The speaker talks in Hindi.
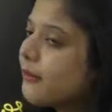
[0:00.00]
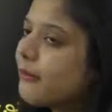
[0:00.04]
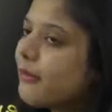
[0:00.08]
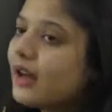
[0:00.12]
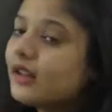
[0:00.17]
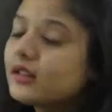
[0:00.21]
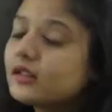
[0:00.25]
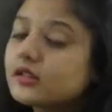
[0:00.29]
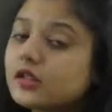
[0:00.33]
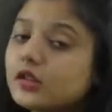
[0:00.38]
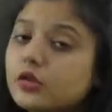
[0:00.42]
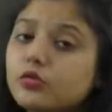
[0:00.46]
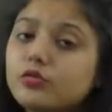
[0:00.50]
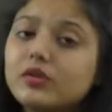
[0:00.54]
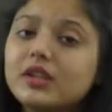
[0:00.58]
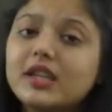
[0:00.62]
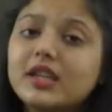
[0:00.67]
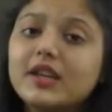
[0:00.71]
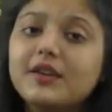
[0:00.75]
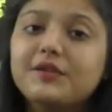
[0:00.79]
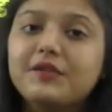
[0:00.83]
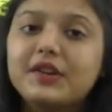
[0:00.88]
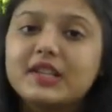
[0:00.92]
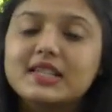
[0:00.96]
बात करूं कि
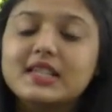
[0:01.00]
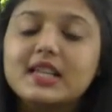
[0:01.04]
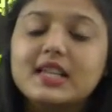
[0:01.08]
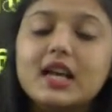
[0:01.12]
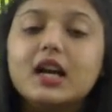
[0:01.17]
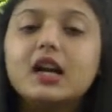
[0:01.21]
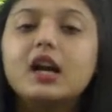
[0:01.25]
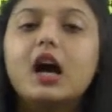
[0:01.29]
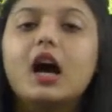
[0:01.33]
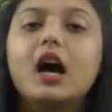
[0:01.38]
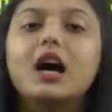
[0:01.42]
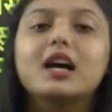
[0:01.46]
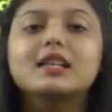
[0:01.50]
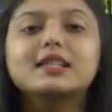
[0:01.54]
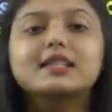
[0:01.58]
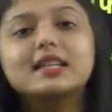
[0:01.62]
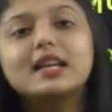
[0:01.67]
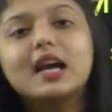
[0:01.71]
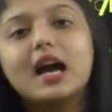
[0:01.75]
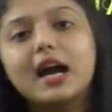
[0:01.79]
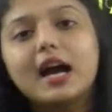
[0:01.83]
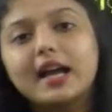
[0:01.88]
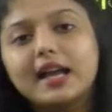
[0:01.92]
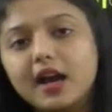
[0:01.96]
ये वसा कहाँ
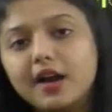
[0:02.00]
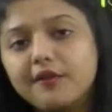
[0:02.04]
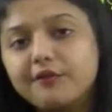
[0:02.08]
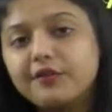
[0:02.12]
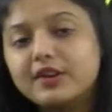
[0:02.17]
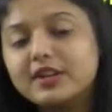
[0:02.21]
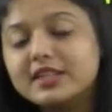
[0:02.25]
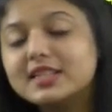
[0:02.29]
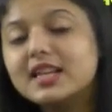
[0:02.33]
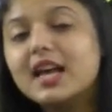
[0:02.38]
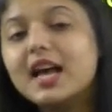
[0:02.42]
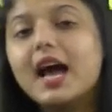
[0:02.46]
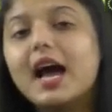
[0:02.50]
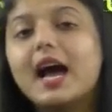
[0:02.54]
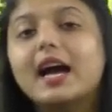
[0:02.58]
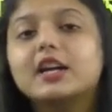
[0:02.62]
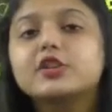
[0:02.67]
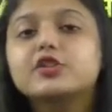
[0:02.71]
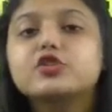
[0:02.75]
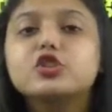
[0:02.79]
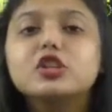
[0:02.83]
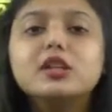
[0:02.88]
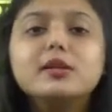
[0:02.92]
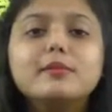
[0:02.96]
से आया वसा
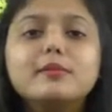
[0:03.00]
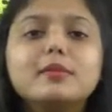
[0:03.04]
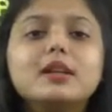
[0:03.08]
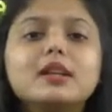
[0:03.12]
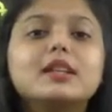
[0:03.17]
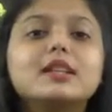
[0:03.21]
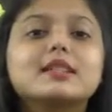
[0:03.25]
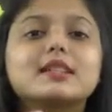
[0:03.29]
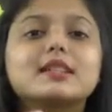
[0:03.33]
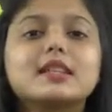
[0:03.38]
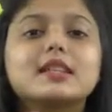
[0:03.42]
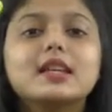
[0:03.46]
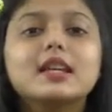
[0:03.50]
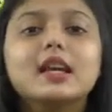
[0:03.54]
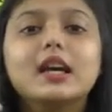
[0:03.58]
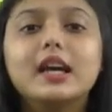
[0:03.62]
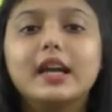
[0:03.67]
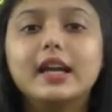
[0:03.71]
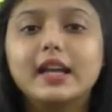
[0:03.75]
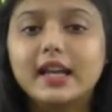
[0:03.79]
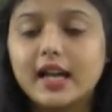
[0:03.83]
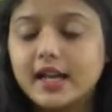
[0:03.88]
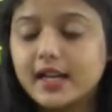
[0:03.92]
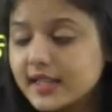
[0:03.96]
एक्चुअली में
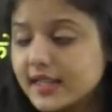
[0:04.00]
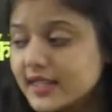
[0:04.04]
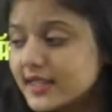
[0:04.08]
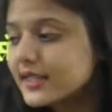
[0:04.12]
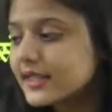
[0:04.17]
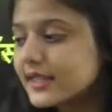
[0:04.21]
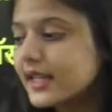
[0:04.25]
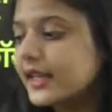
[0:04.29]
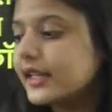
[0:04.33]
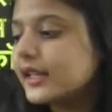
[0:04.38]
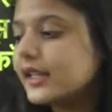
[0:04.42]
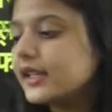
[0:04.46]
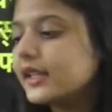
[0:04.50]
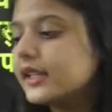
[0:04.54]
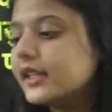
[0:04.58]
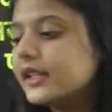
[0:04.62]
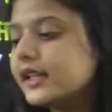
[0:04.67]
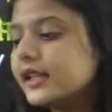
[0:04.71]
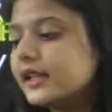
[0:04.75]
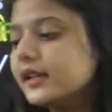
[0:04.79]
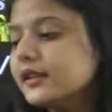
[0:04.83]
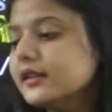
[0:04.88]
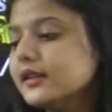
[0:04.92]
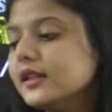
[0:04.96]
किसके किस कैटेगरी
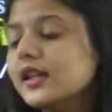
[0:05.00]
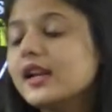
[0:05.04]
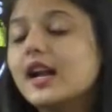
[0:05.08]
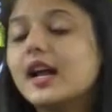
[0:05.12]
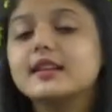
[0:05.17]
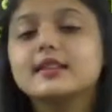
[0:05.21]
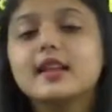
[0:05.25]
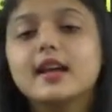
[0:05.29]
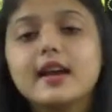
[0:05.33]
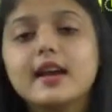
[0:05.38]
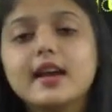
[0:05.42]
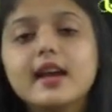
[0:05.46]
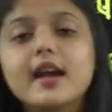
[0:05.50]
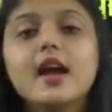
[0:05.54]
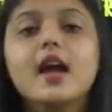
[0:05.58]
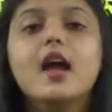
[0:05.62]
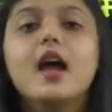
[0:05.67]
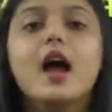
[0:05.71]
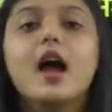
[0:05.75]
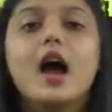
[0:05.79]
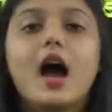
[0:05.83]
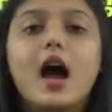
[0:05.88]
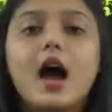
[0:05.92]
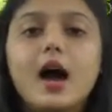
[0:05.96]
के अंदर आता है
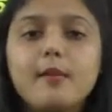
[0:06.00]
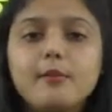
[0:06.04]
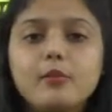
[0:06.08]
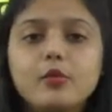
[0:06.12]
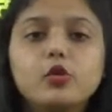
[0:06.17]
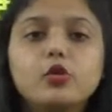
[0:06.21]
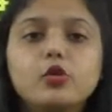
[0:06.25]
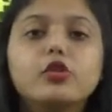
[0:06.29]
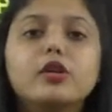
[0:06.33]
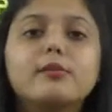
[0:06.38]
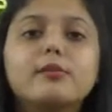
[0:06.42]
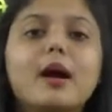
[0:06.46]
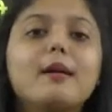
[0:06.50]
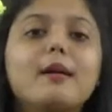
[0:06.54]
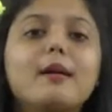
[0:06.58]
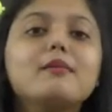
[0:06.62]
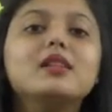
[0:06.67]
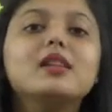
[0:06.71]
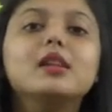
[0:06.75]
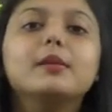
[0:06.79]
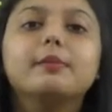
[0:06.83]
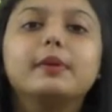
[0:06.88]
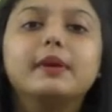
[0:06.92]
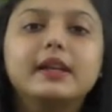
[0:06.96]
आप बोलोगे मैम
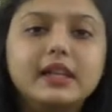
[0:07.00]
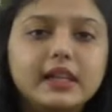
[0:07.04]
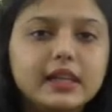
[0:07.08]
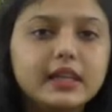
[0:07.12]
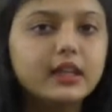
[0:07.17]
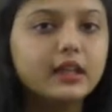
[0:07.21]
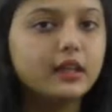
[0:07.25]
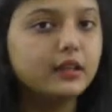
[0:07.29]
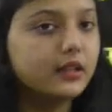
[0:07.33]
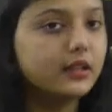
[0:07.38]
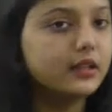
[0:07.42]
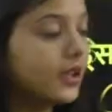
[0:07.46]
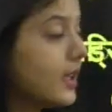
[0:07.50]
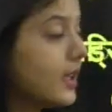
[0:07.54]
लिपिड के अंदर